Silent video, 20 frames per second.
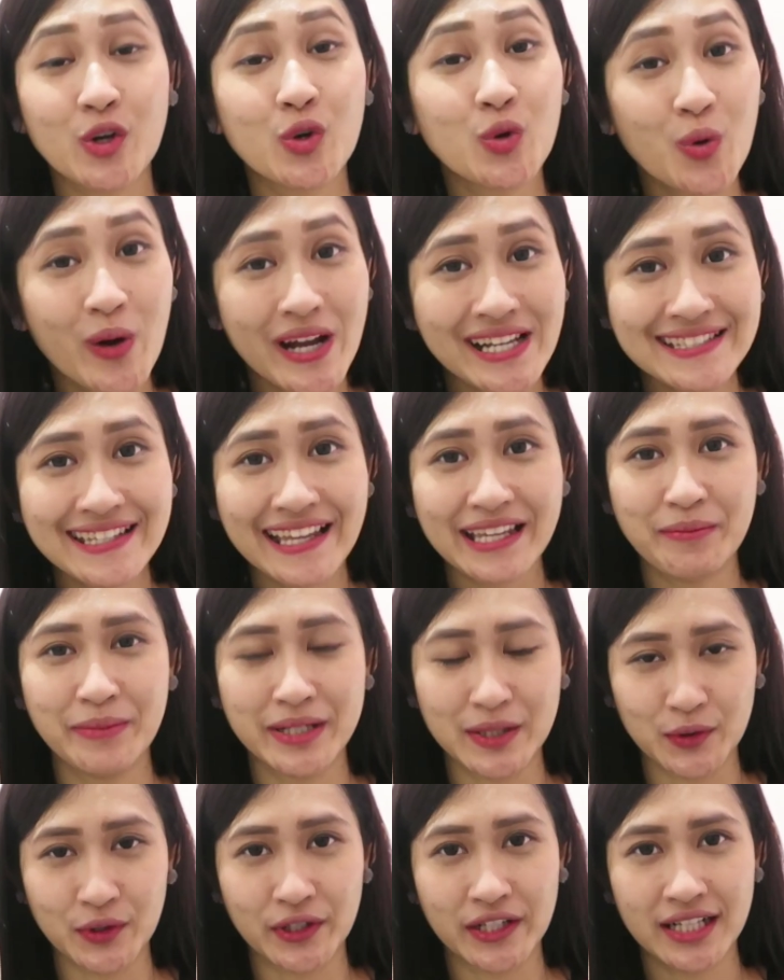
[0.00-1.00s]
Kuasai
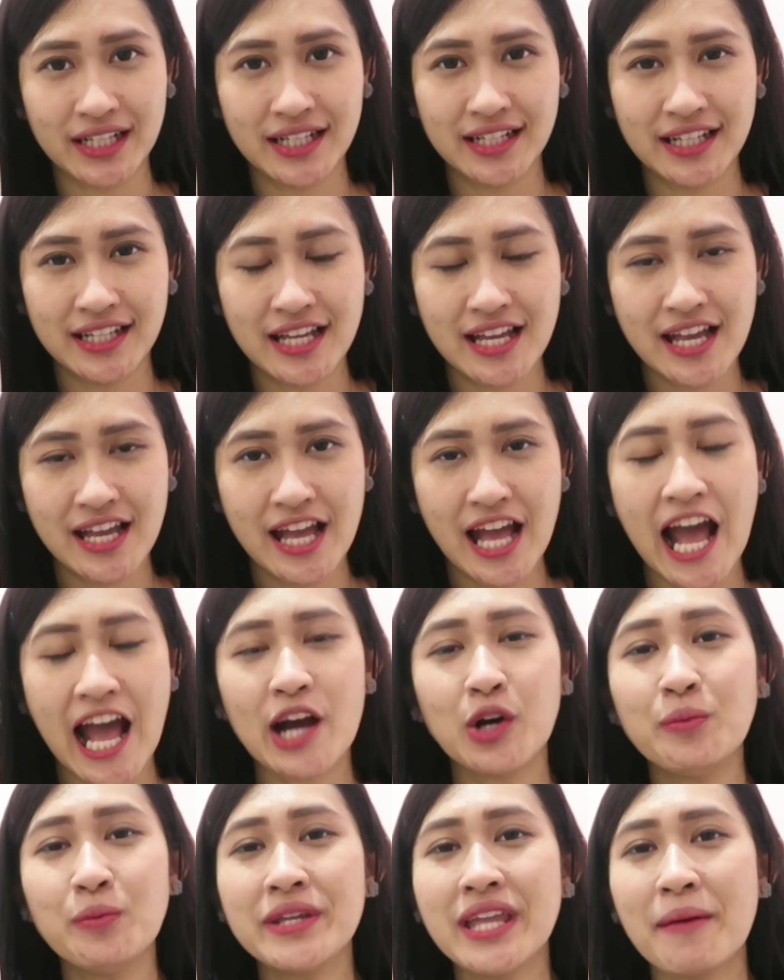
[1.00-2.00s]
betul
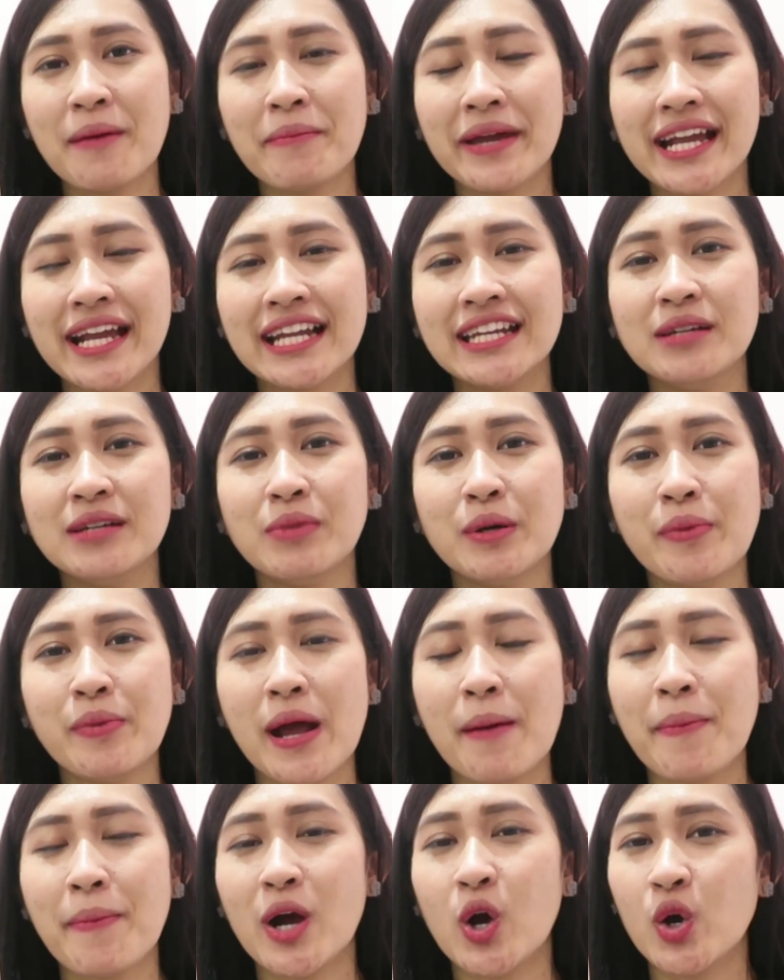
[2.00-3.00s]
aku menyampaikan di
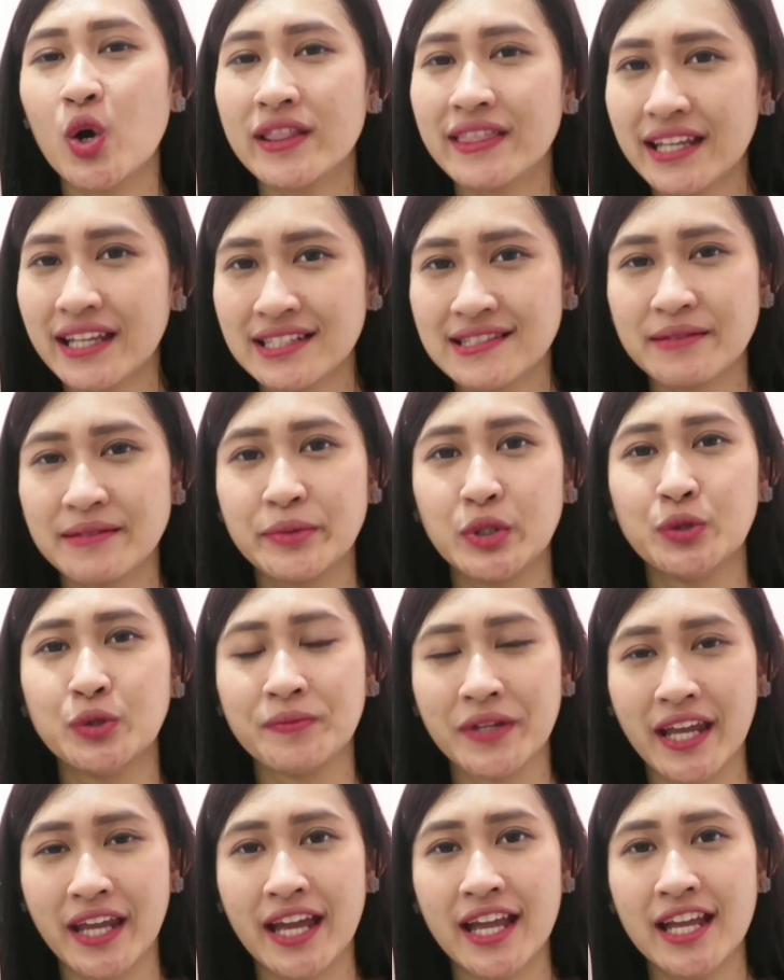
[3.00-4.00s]
beberapa konten
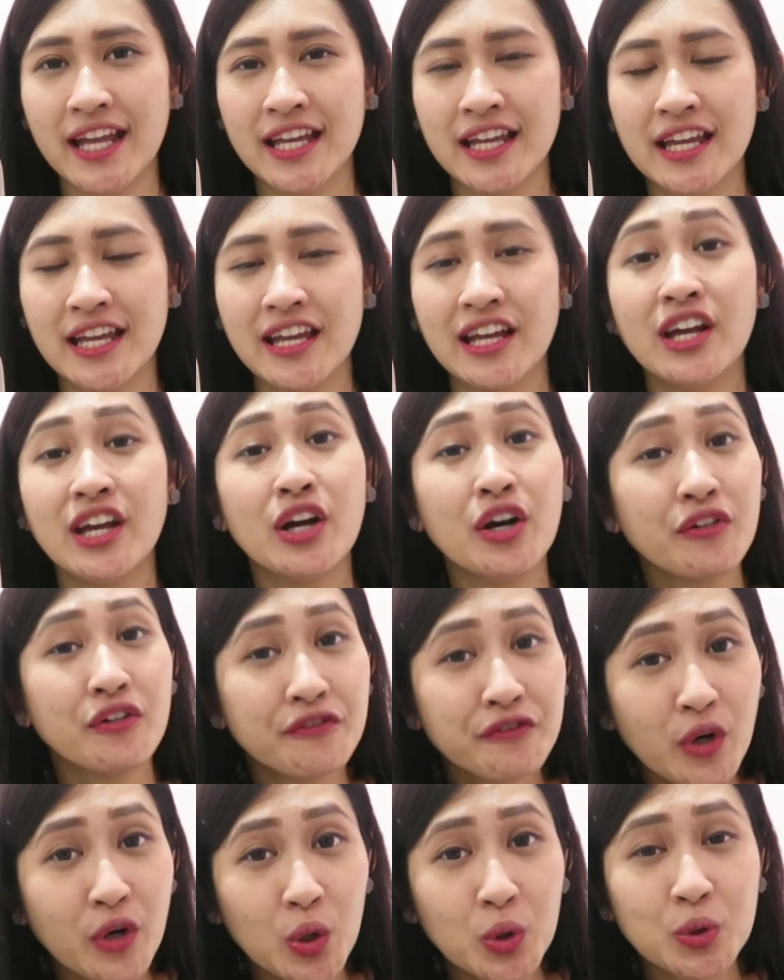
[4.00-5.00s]
sebelumnya,
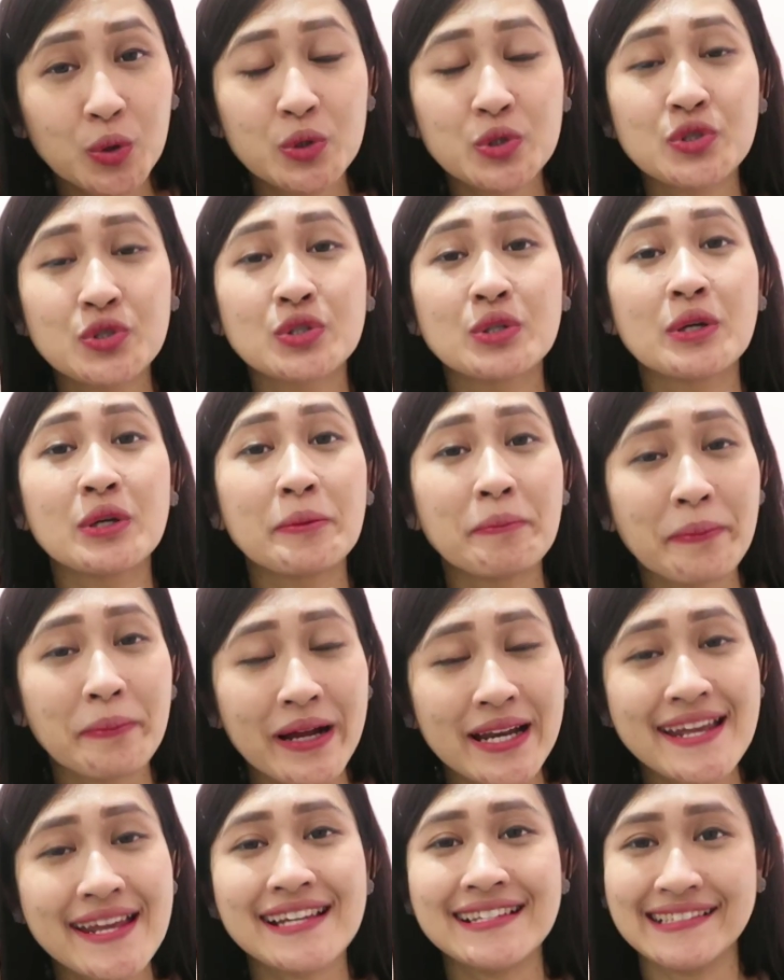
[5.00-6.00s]
fokus
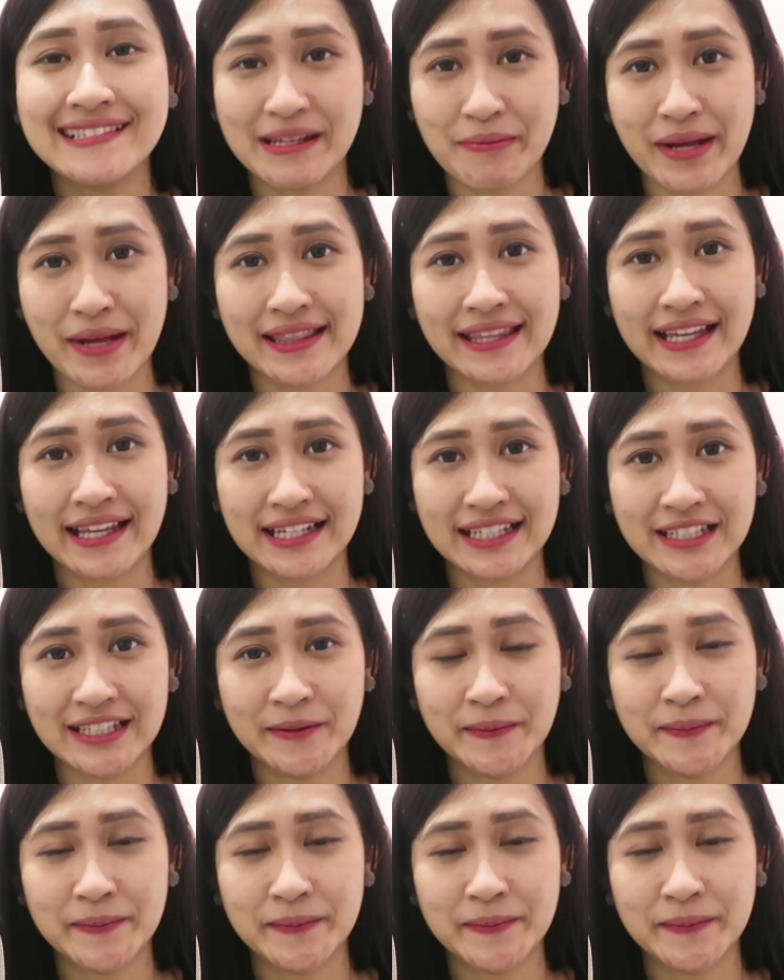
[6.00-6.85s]
pada isi materi.